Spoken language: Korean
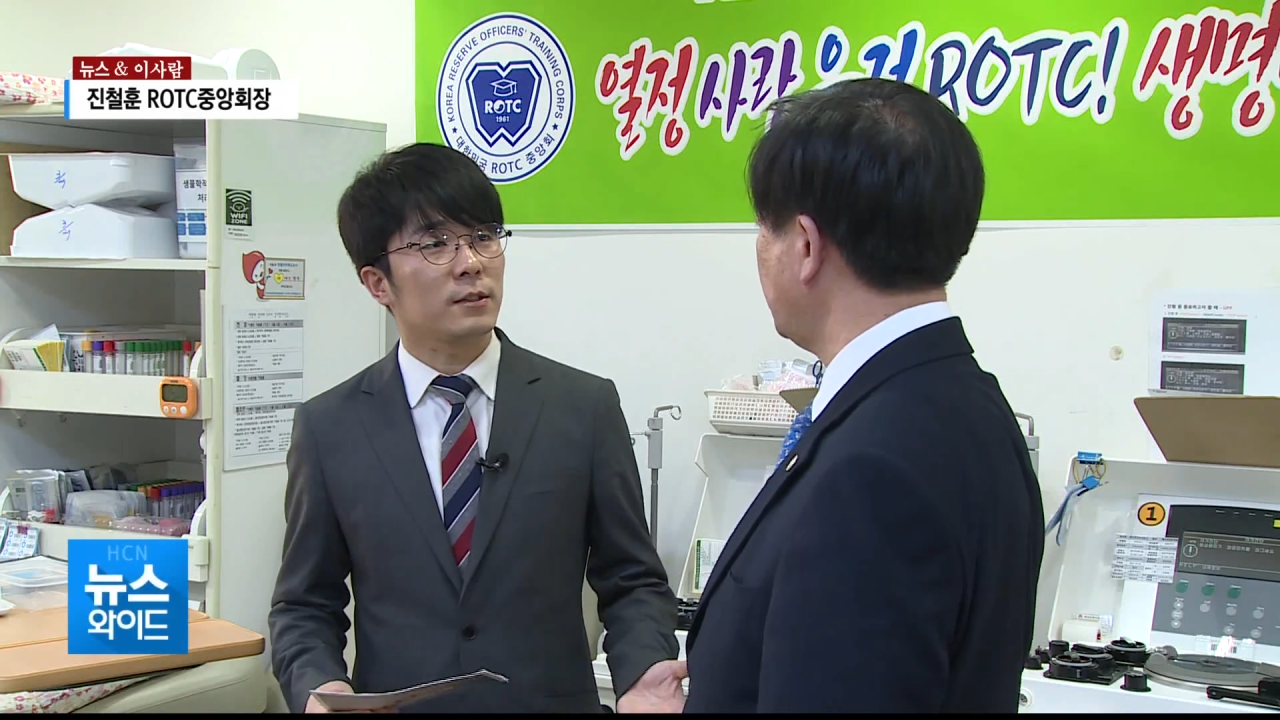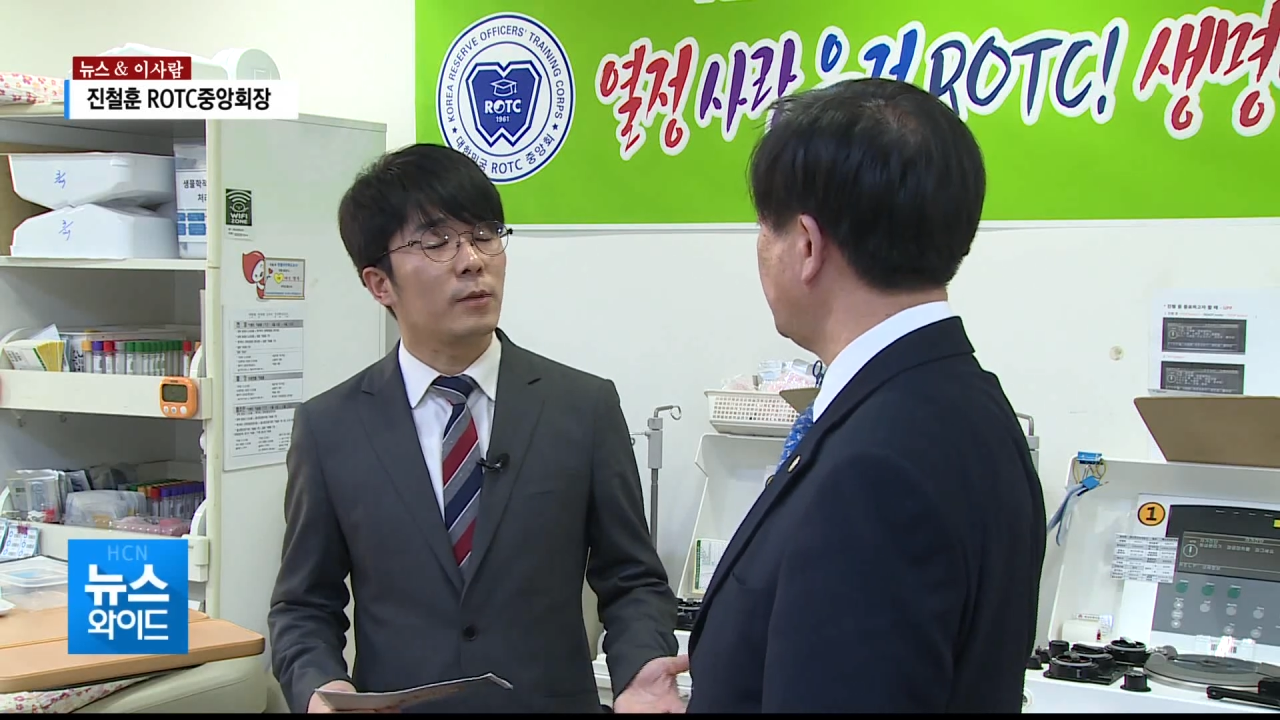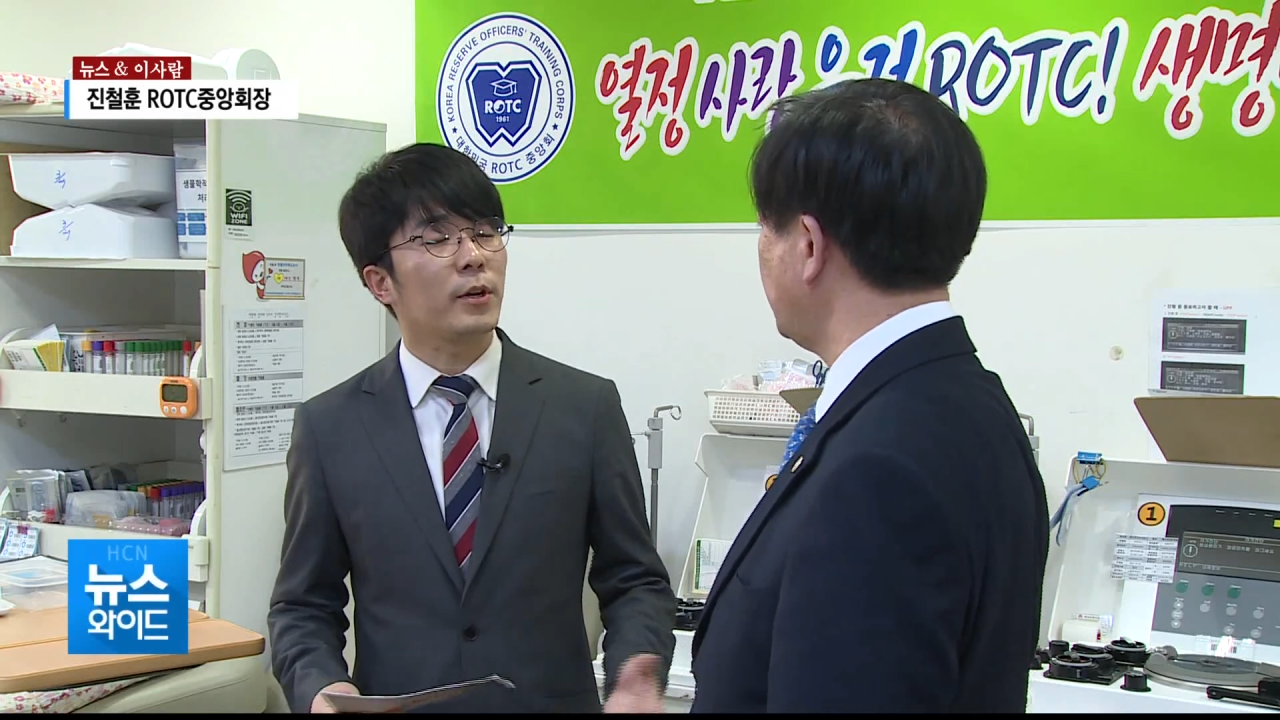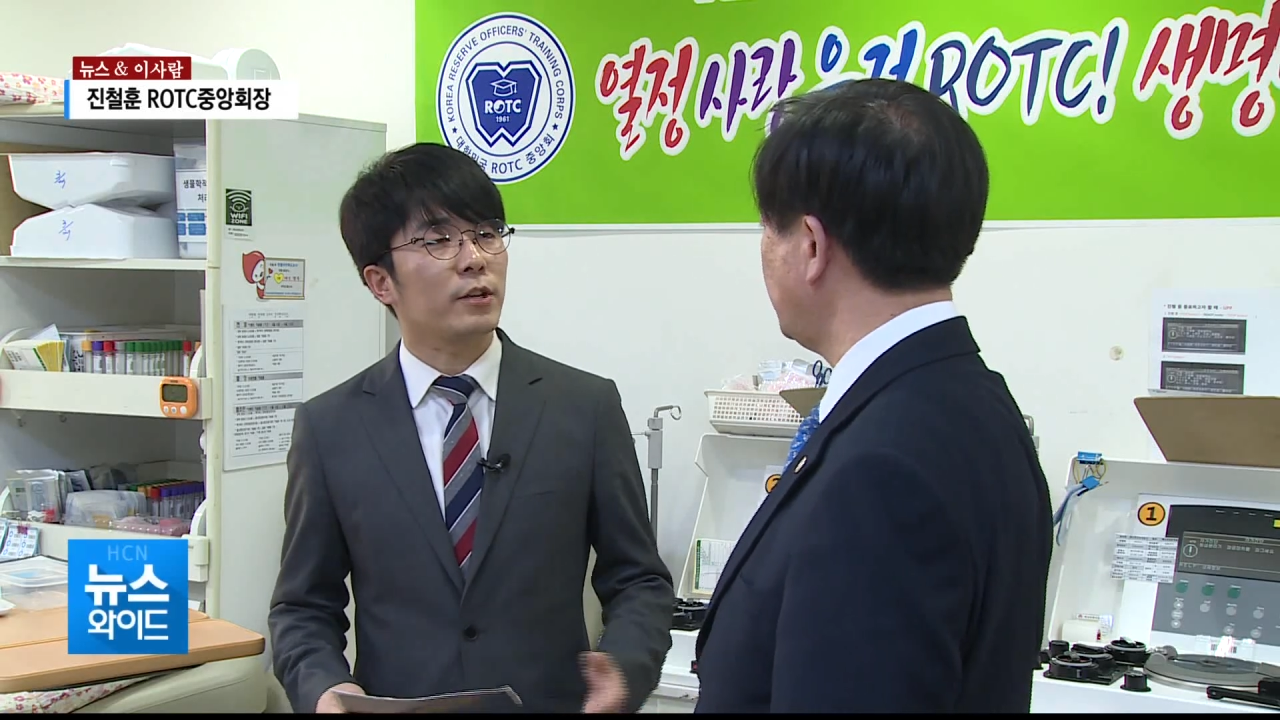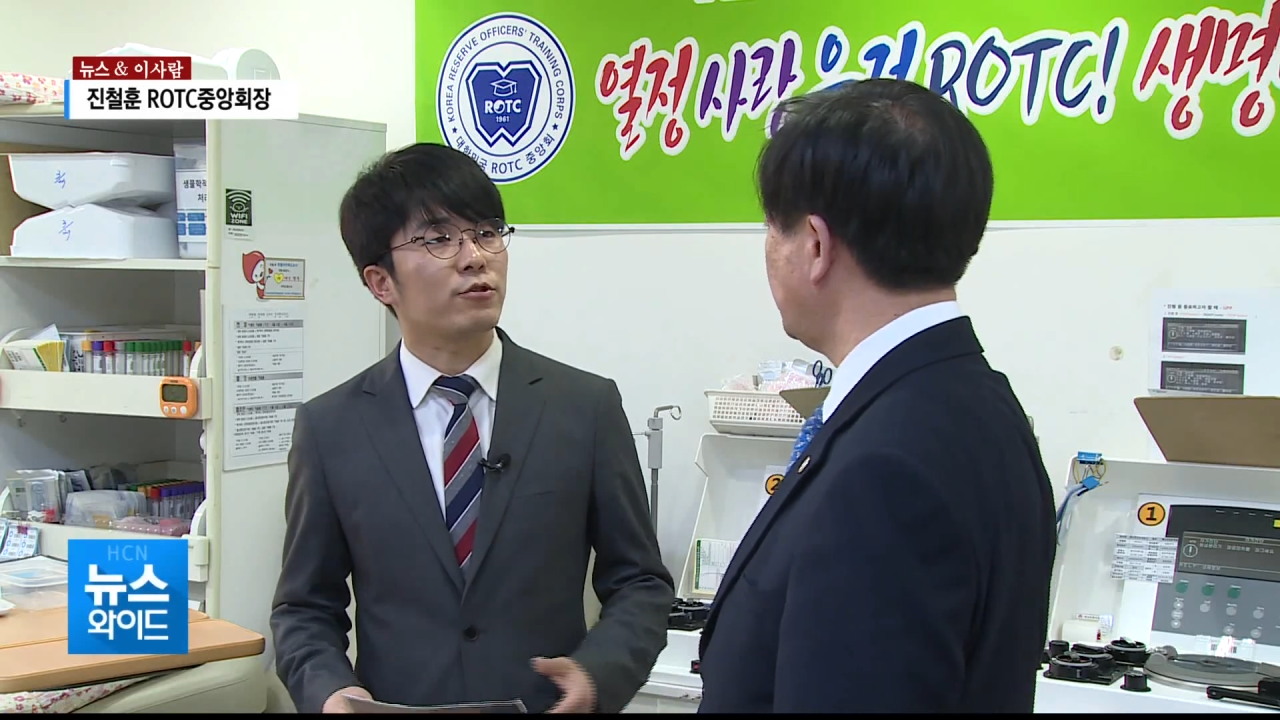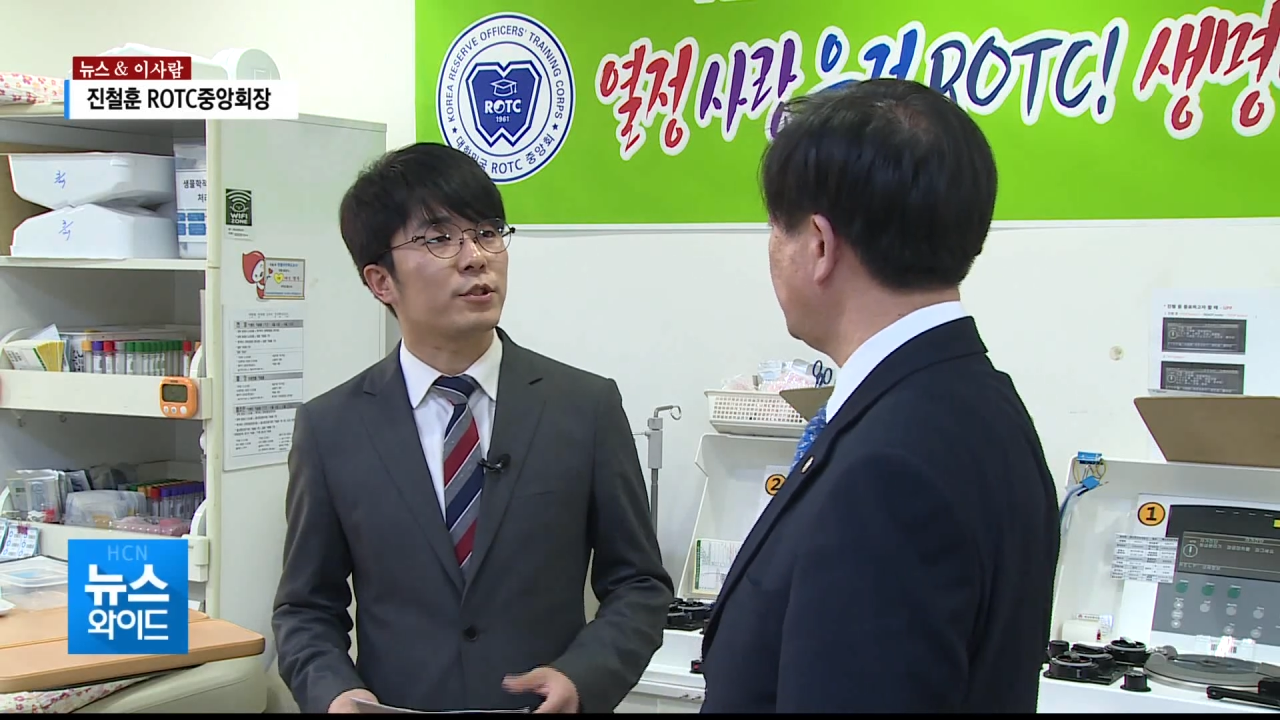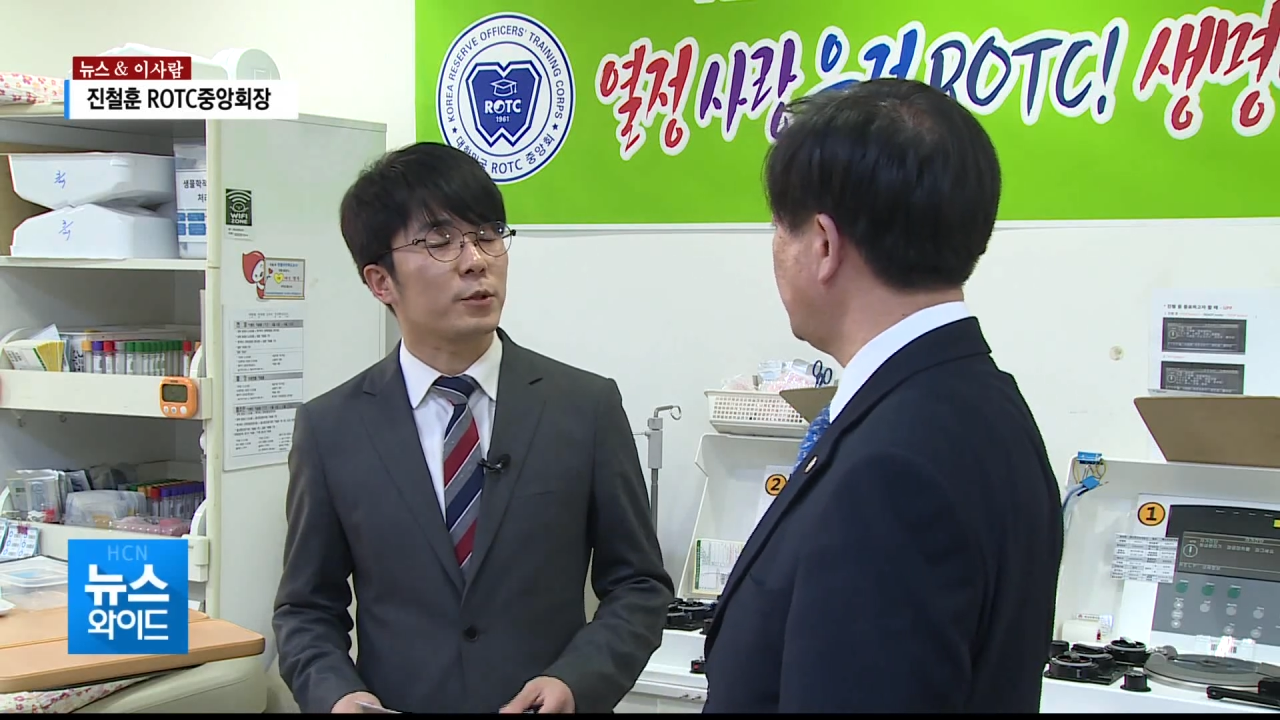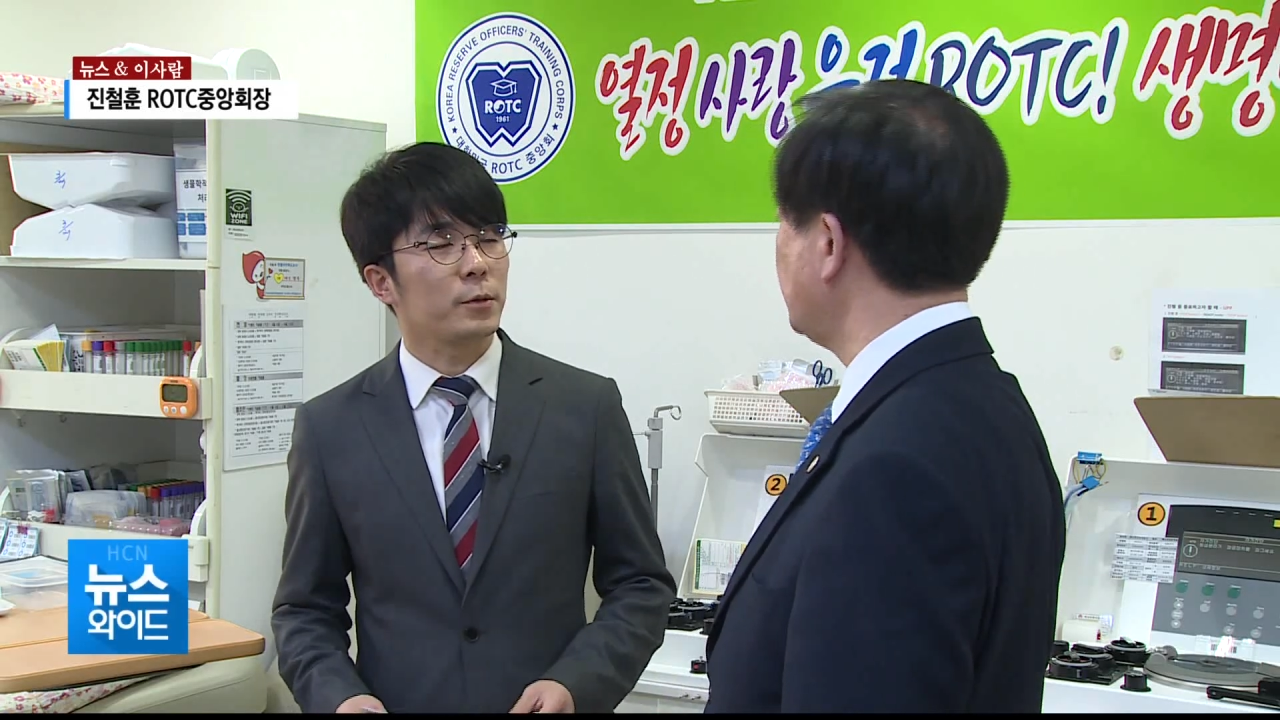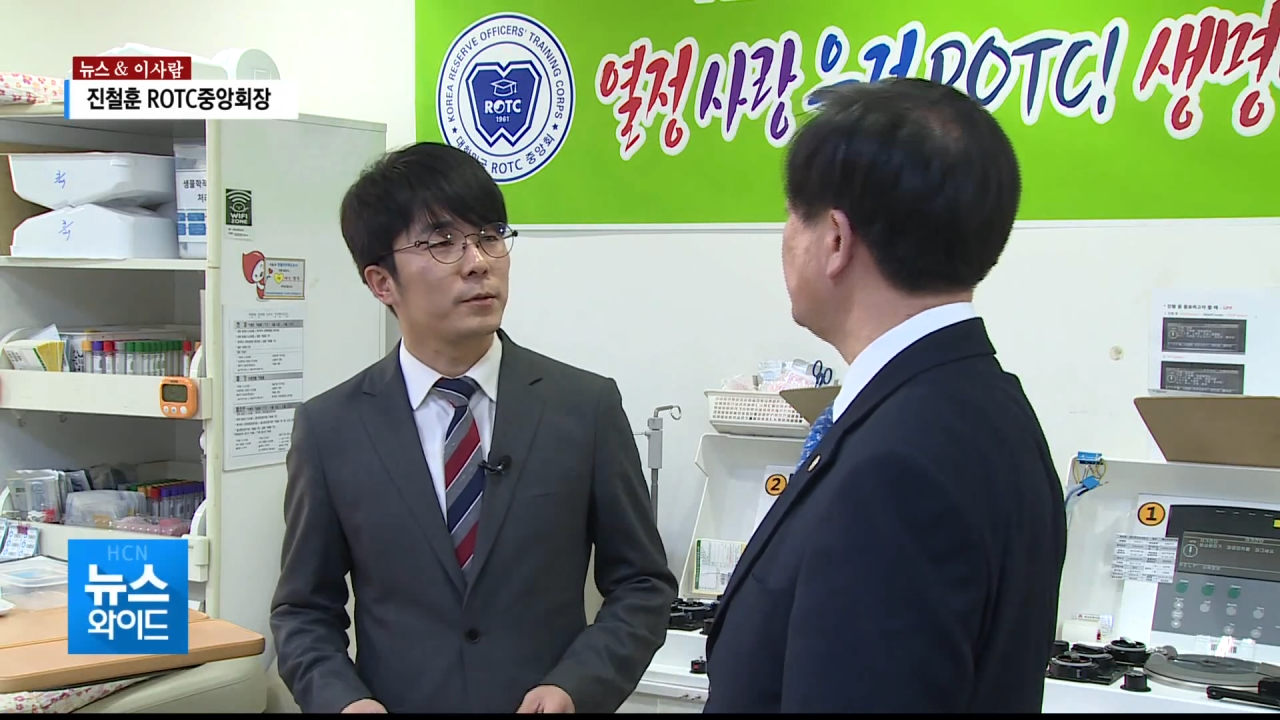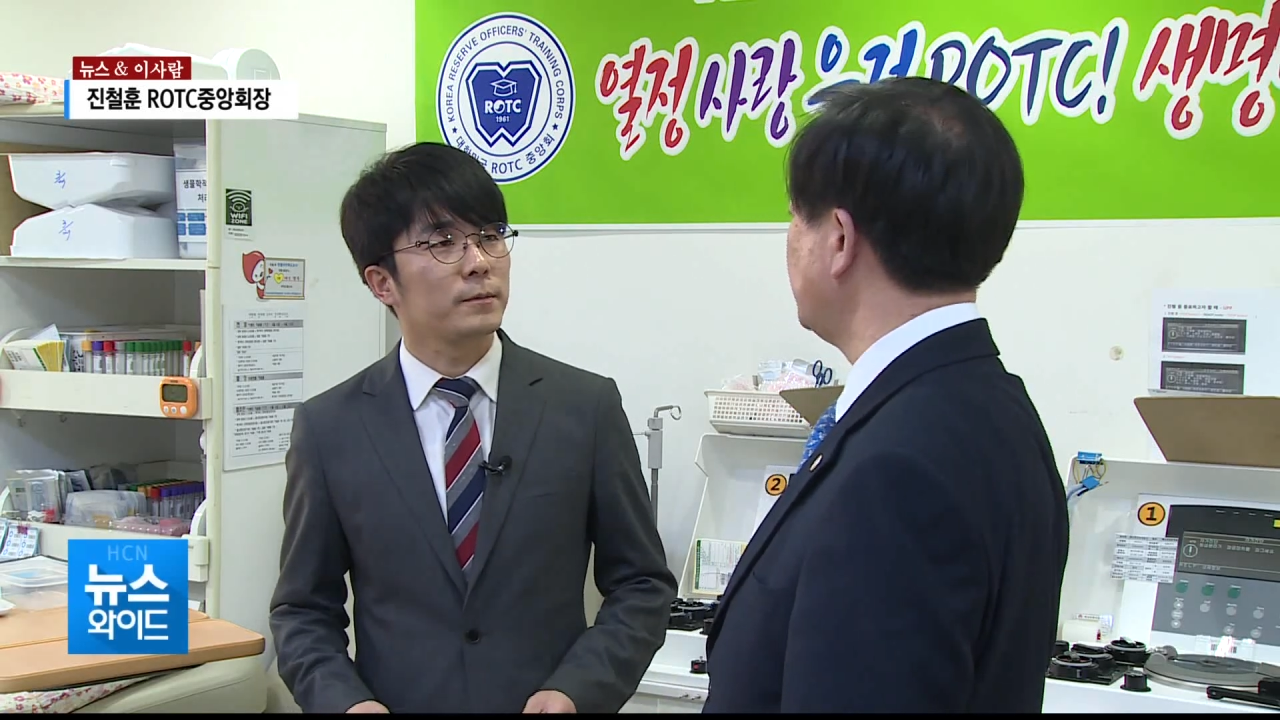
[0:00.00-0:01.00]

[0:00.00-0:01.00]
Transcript: 설명해 주시죠.